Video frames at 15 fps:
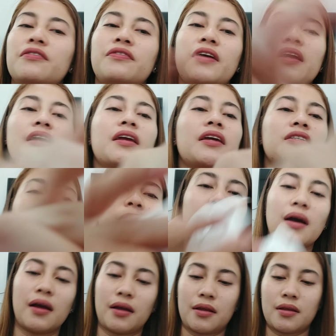Frankish
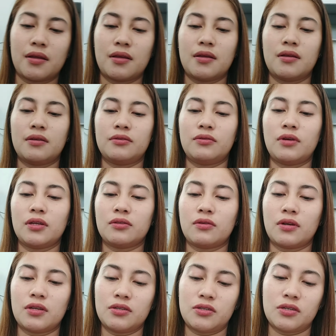ba? So, ito
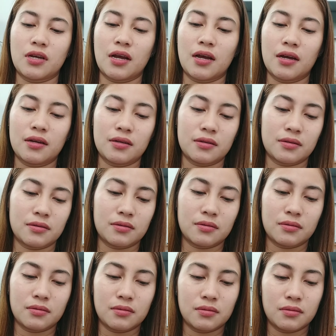rin siya.
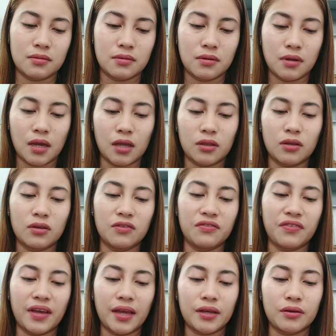Ito yung
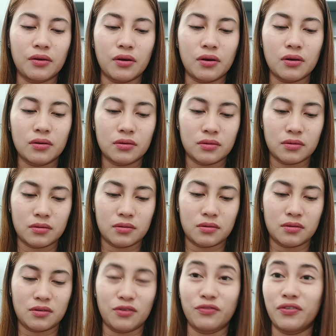Vego.
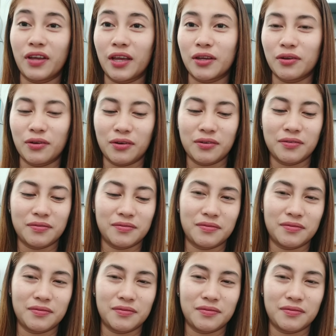Vego.